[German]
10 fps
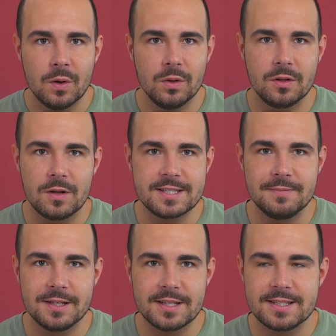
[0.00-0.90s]
und
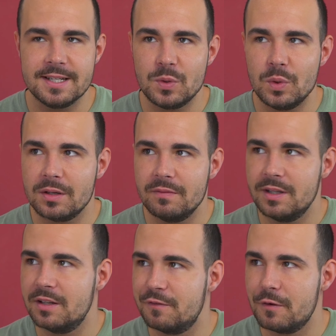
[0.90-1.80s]
trotzdem hat das Ding
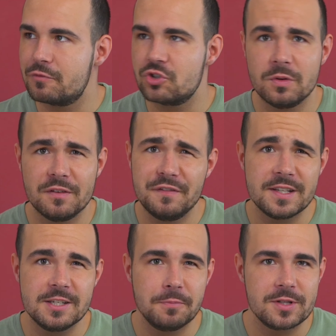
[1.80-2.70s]
irgendwie in 5 Stunden
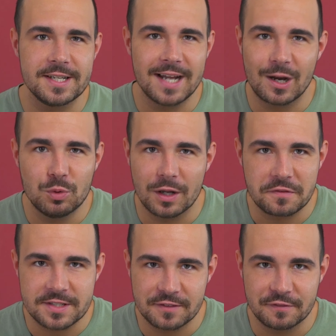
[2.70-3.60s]
40%
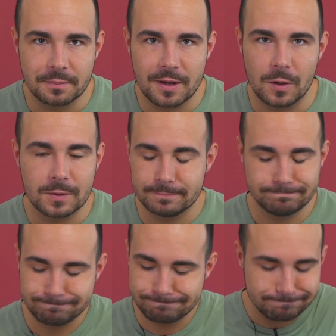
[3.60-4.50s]
Akkulaufzeit verbraucht.
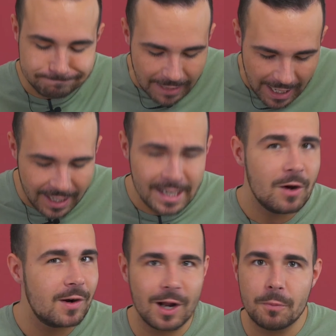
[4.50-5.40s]
Bah,
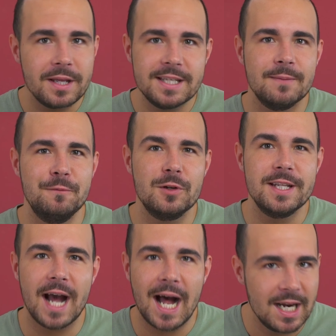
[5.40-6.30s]
und glaub mir, ich habe
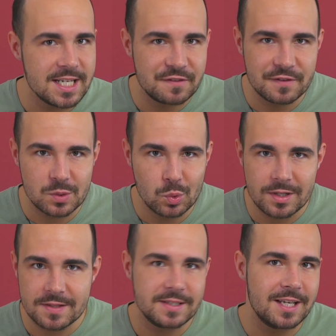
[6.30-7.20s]
wirklich alles
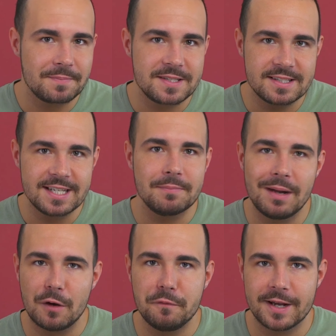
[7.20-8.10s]
versucht. Also ich habe es
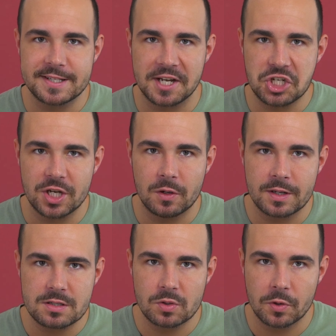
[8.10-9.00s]
zigmal auf
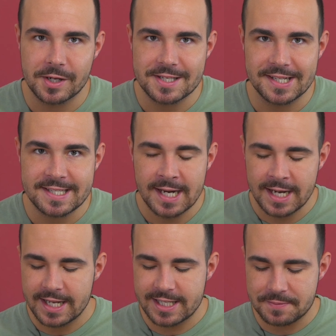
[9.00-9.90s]
Werkseinstellungen zurückgesetzt.
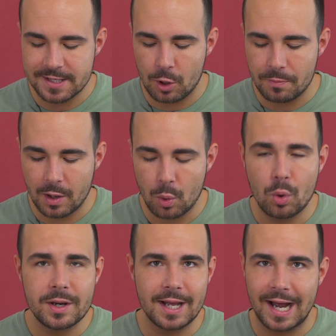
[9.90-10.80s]
Ich habe es auch mal
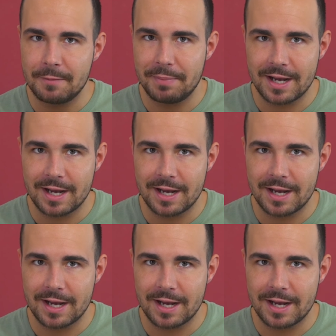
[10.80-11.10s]
ohne ein